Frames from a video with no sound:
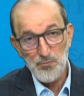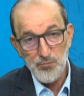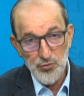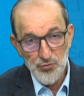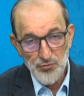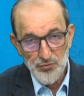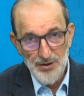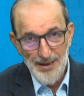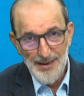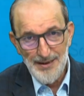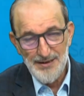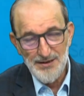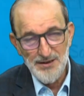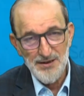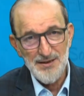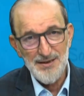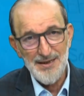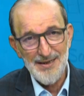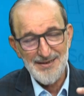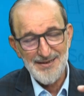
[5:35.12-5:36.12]
Bunlar
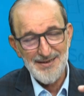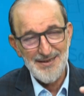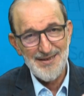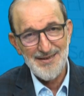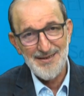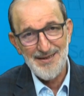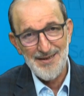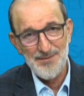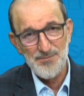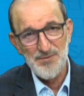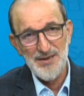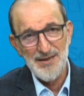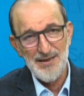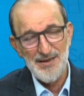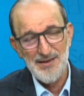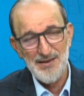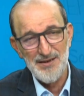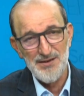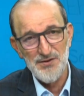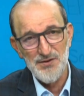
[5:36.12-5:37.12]
için Hazreti Emir
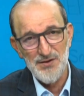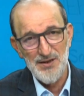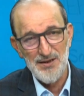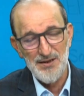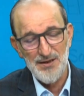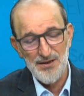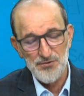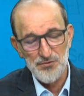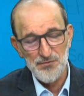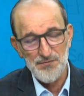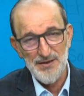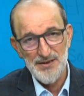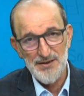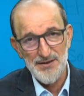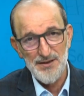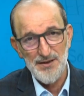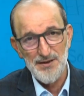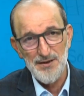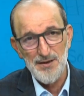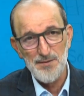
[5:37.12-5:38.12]
Aleyhisselatü
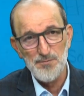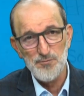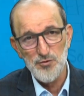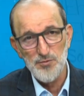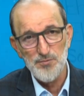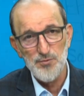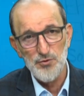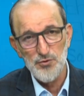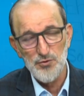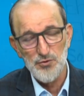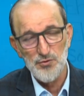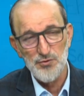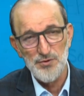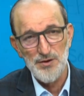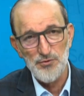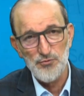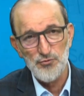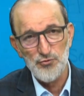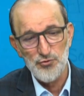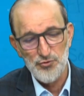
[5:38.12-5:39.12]
Vesselam bu
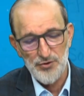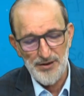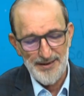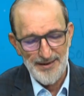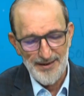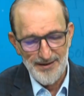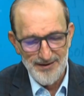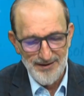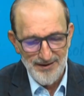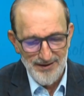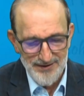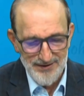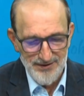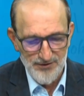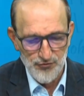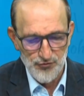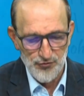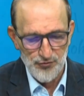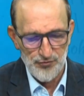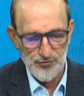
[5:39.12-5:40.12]
buyruğuna üç tane
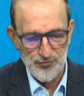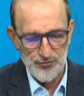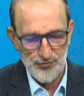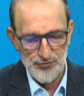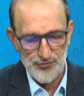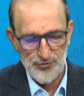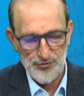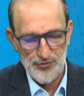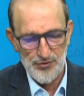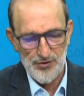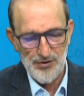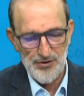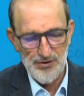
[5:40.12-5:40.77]
kanıt sunur.